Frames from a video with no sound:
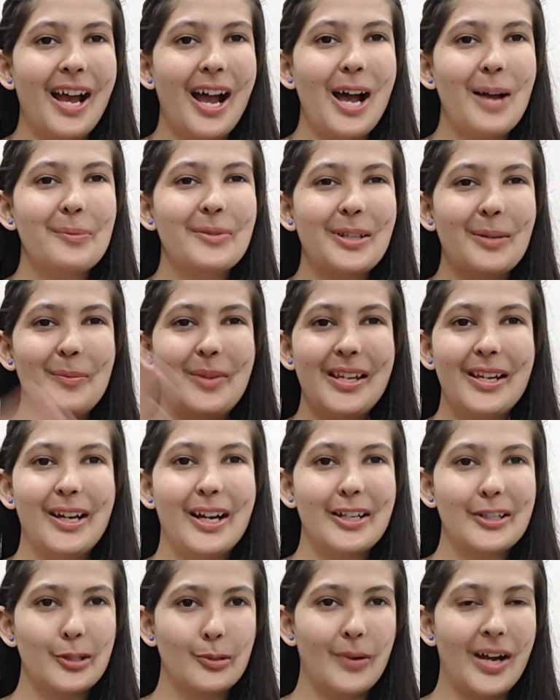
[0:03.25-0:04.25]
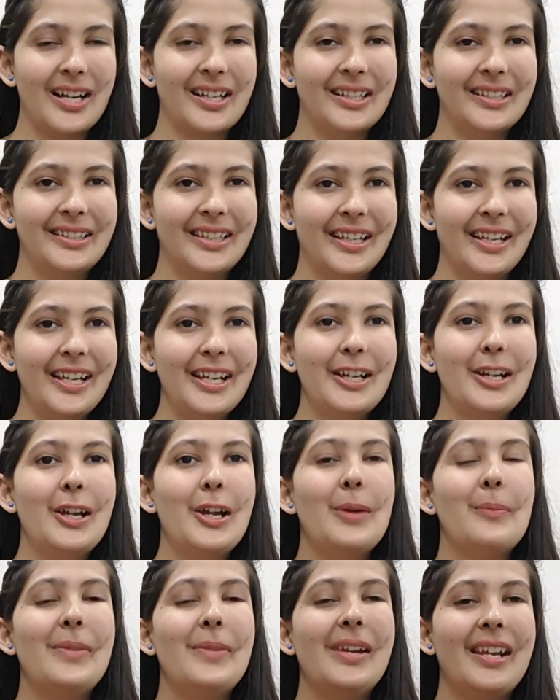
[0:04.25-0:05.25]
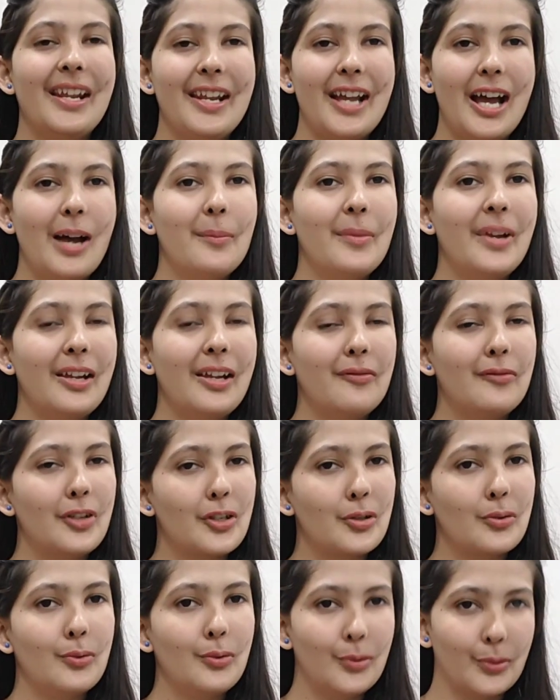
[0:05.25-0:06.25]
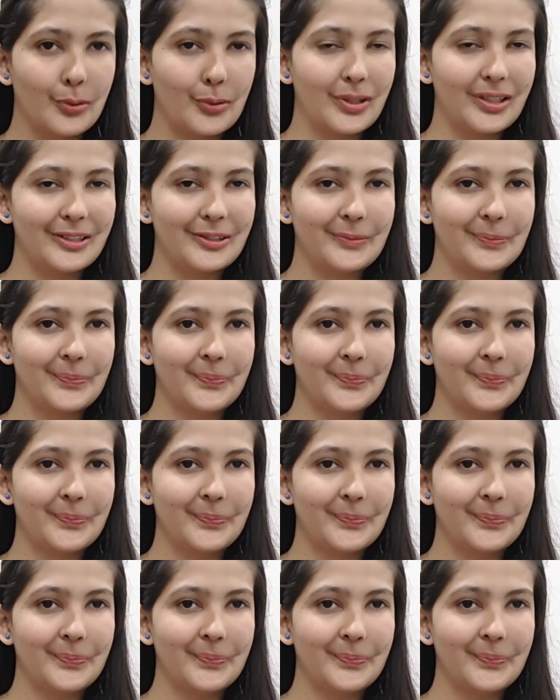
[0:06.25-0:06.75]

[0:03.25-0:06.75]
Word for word: आप सभी का स्वागत है मेरा नाम है विशु खोकर